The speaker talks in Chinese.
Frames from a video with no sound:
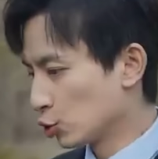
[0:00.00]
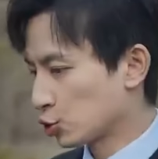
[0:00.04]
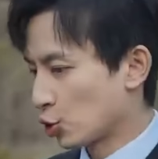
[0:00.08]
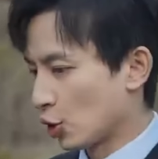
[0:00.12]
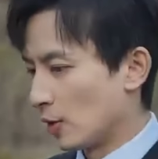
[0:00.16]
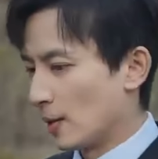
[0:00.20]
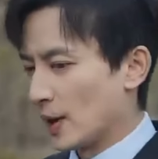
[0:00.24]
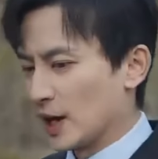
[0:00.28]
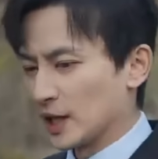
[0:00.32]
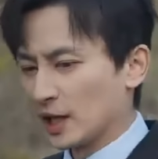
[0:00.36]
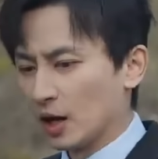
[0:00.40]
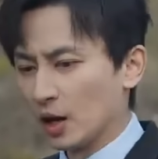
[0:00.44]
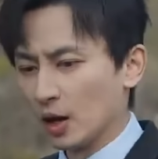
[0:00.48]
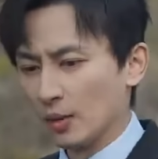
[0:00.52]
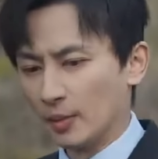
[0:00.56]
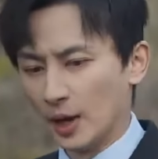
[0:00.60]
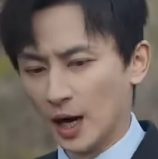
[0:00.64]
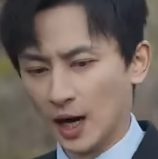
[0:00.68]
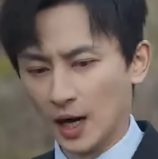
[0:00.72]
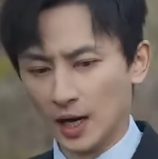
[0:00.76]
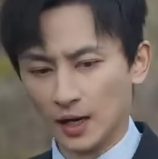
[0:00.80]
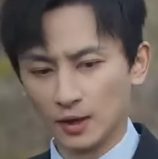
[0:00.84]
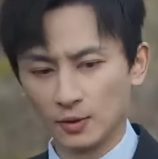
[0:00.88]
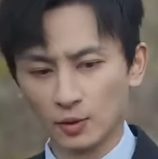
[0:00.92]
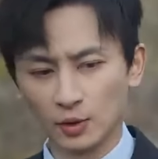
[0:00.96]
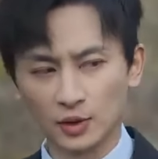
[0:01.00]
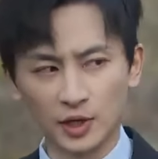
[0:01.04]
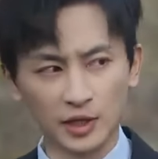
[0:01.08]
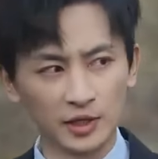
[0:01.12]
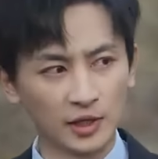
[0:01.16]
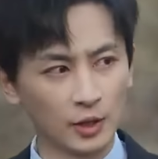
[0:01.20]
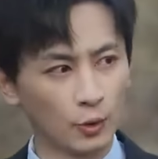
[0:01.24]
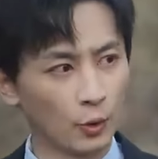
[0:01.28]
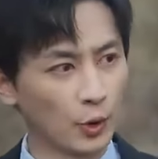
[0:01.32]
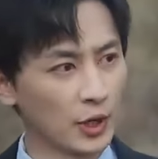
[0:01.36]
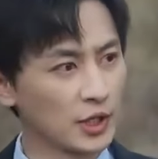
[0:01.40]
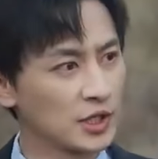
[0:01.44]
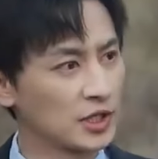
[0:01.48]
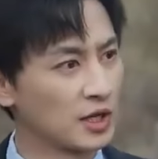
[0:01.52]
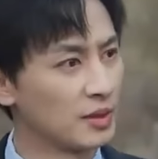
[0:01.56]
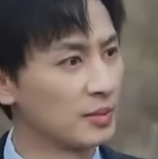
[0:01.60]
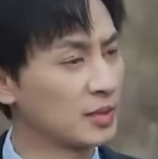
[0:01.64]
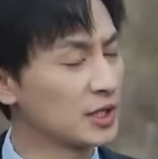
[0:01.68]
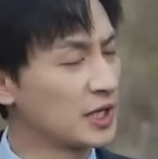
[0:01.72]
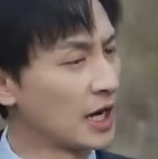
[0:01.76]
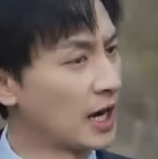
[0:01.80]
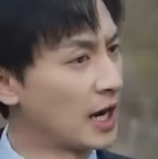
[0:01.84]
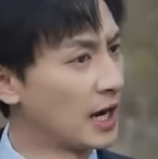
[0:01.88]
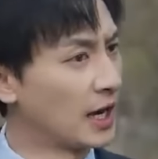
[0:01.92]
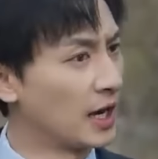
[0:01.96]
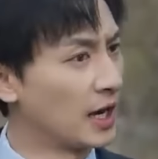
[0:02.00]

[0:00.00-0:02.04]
胡说八道了吗？我跟你回什么